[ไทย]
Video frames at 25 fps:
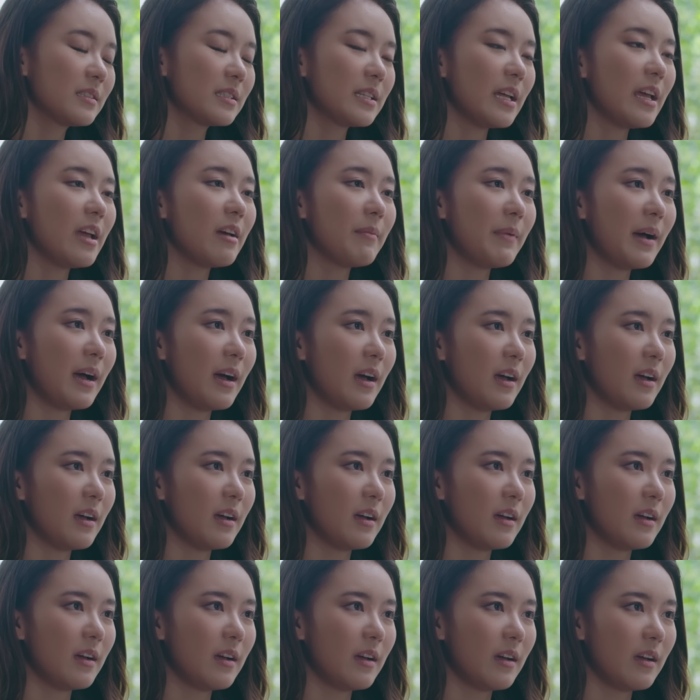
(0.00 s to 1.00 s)
งเซฟอะ
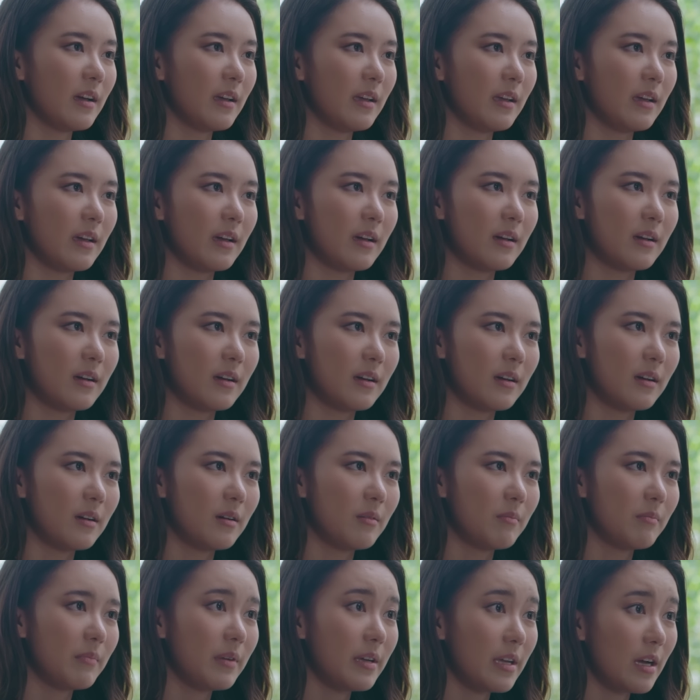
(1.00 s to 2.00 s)

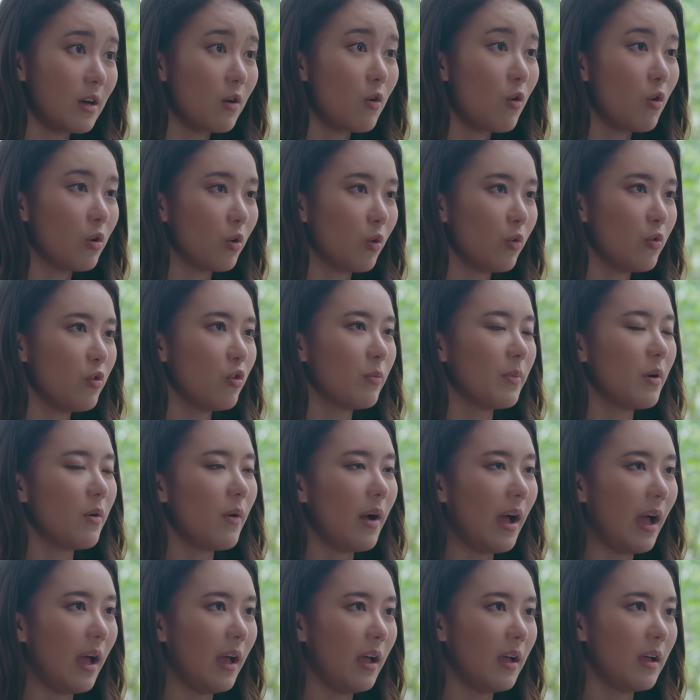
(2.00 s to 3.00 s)
มึงยังโกรธกูอยู่ปะ
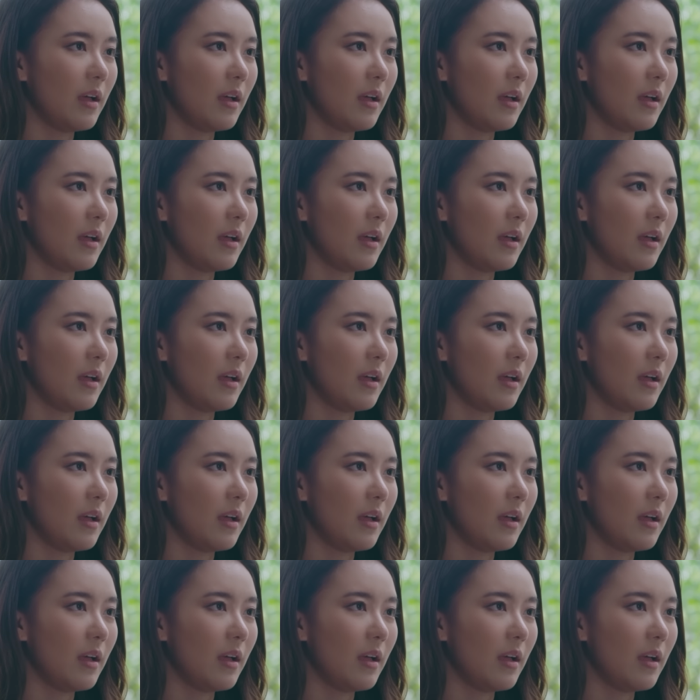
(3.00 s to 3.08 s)
วะ